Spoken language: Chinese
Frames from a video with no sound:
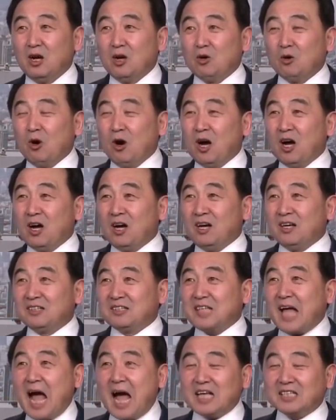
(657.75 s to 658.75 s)
说
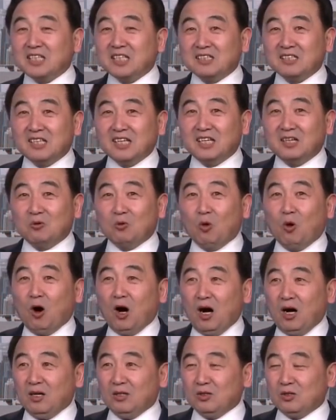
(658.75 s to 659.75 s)
大清帝
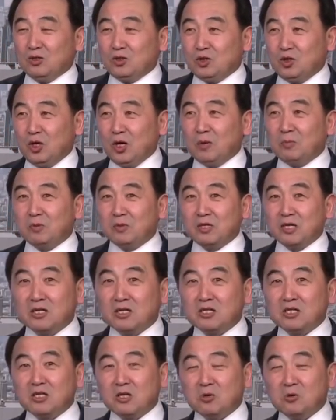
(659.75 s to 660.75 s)
国绝不
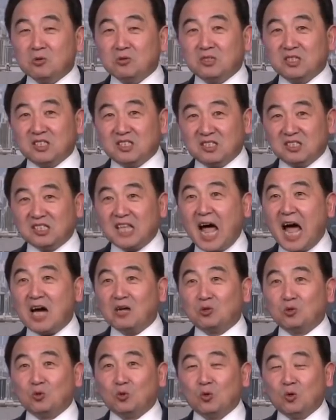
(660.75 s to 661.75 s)
受此大
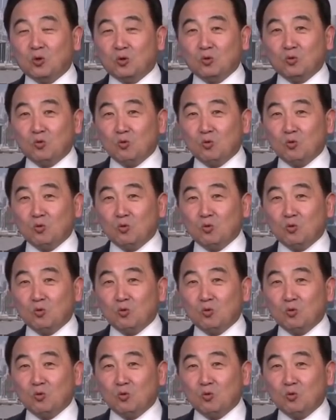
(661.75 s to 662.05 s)
辱。